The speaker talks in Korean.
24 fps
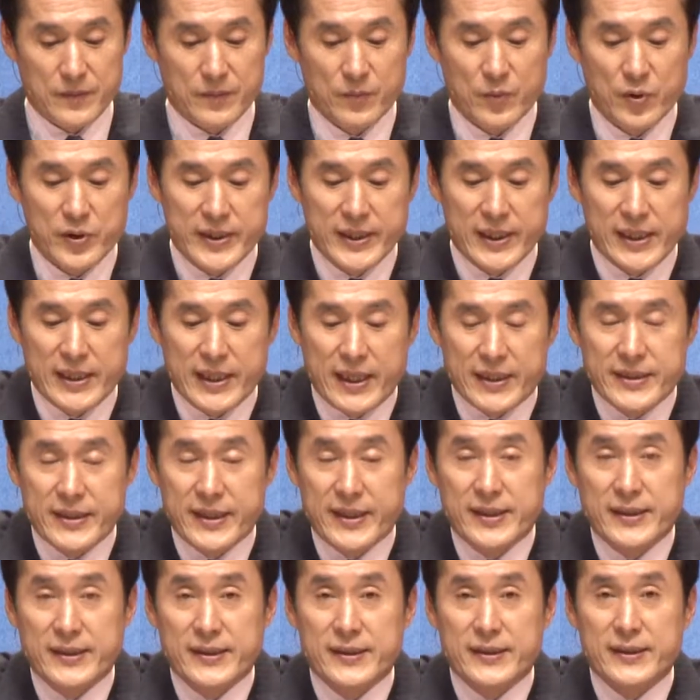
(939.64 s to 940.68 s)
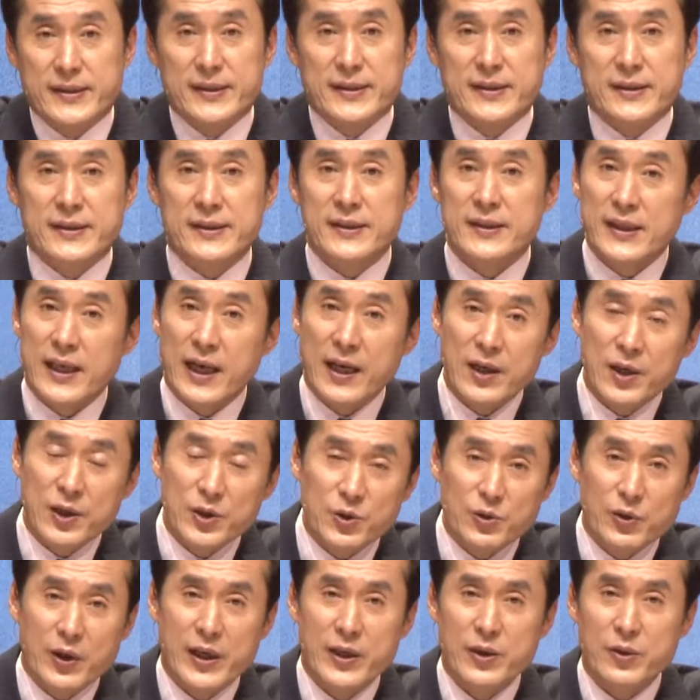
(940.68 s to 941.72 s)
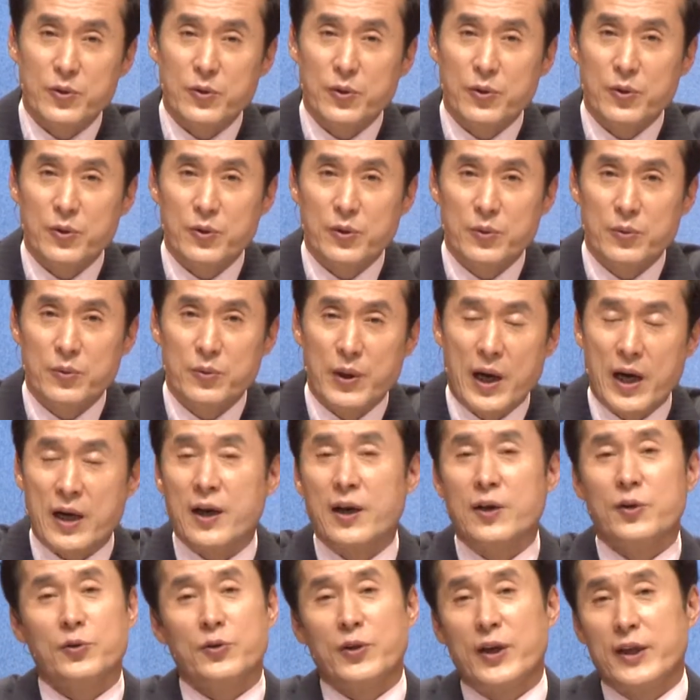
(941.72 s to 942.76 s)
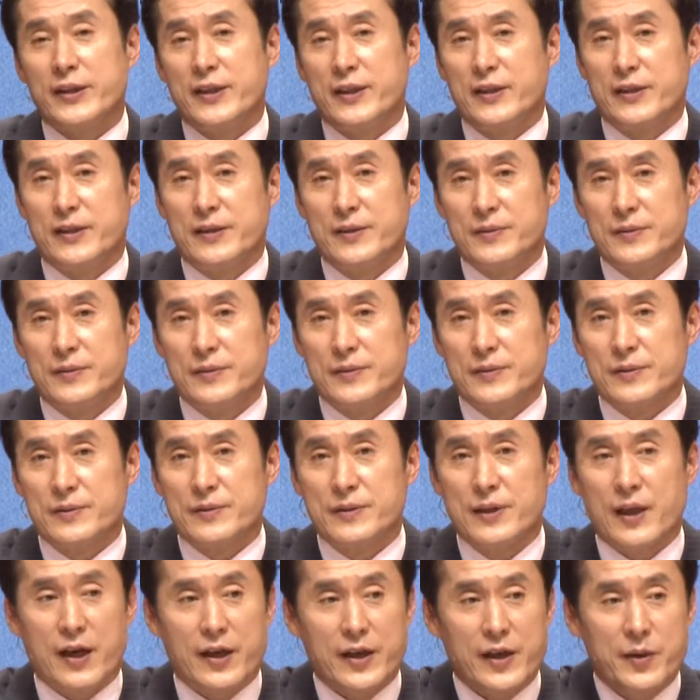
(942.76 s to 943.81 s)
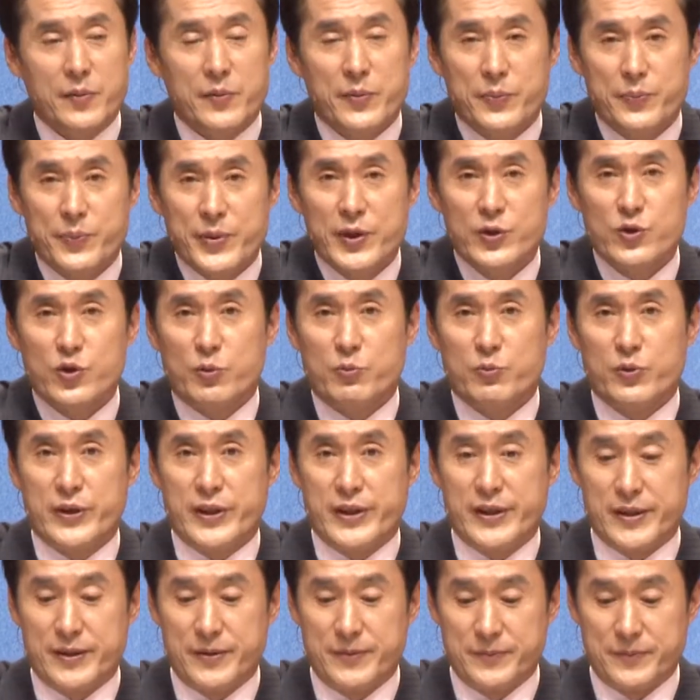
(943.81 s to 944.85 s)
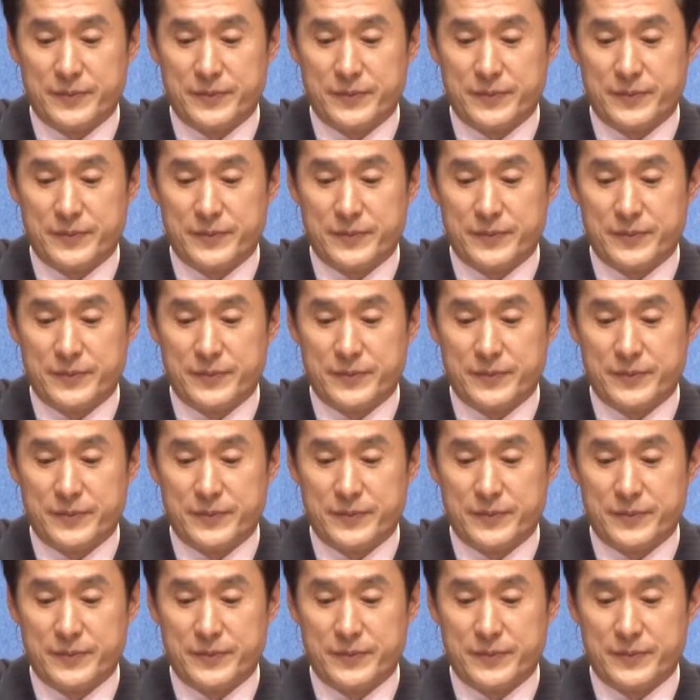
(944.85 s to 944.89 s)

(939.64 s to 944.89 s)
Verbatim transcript: 물질 자체는 선한 것도 아니고 악한 것도 아니에요. 그냥 하나님의 피조물이에요.